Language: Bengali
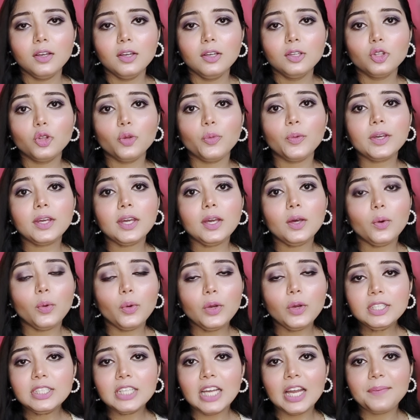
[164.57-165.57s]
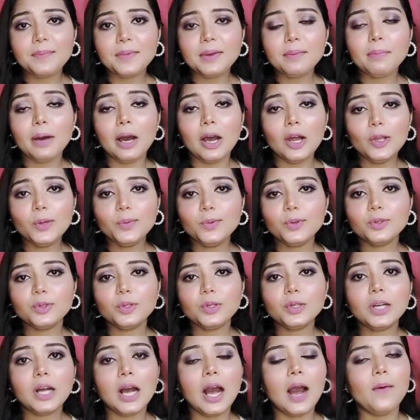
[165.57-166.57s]
তোমাকে ওই টাইমে ভালো মতো
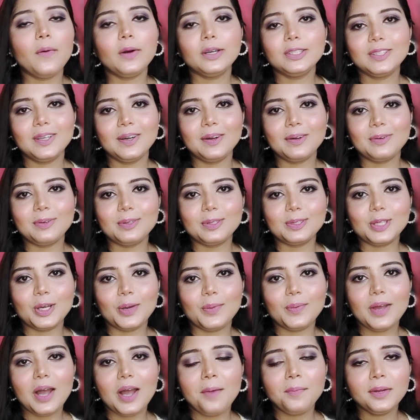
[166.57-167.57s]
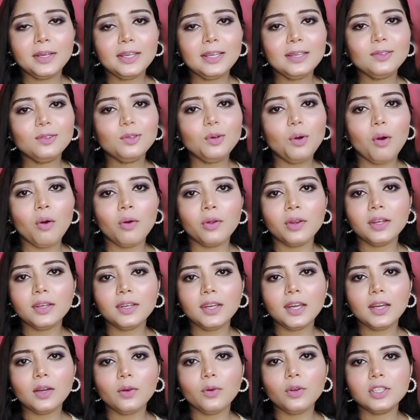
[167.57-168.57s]
খাওয়া দাওয়া করতে হবে আমরা কিন্তু
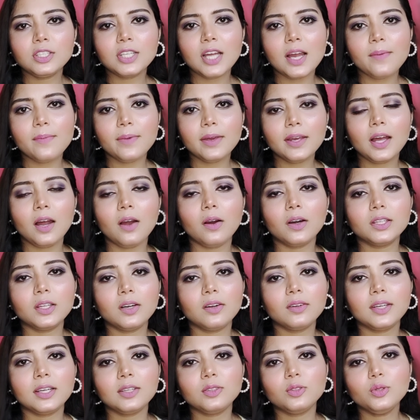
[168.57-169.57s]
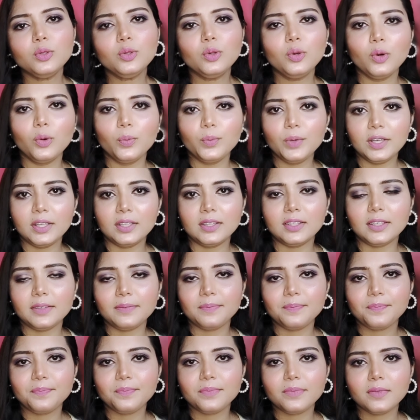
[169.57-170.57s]
অনেকেই ওই টাইমে খাওয়া দাওয়াটা একটু কমিয়ে দিই
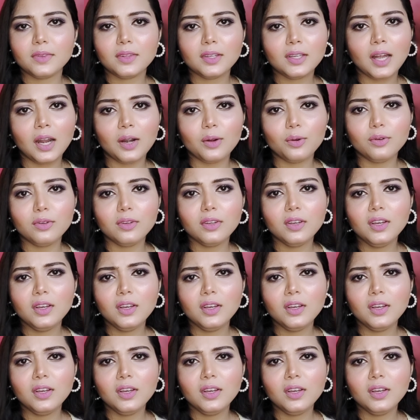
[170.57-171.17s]
কারণ